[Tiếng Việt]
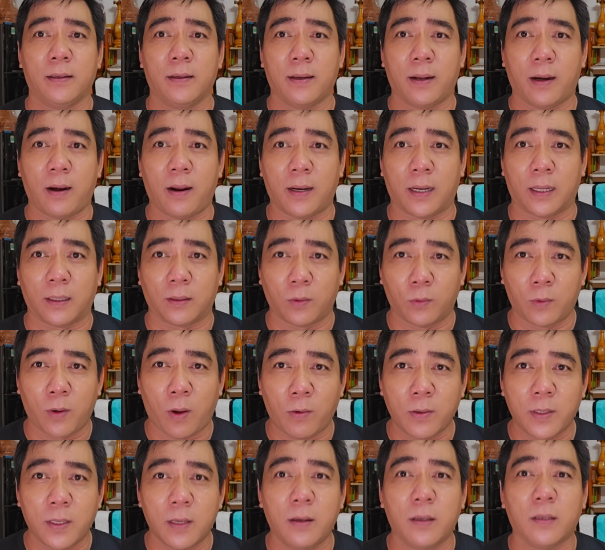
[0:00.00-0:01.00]
cái đó là tôi
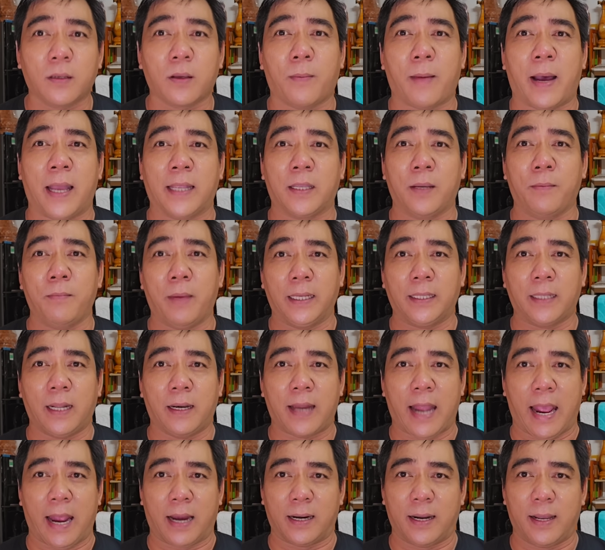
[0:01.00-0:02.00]
nói trước cho bà chuẩn bị
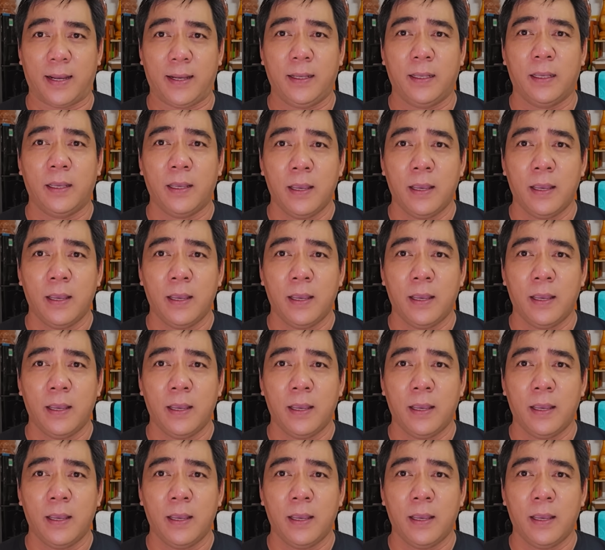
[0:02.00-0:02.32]
tinh thần đó